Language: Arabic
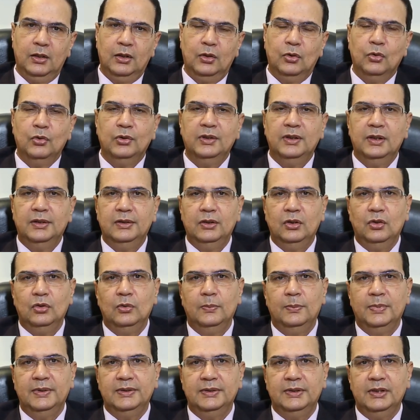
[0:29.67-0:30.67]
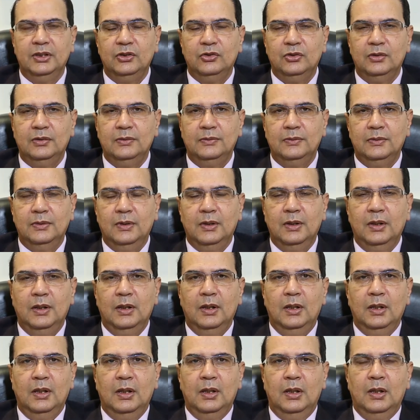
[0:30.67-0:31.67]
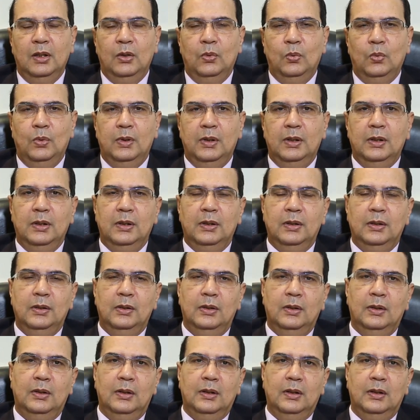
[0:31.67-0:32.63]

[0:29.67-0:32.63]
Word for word: كورنيال ديكومبنسيشن وزي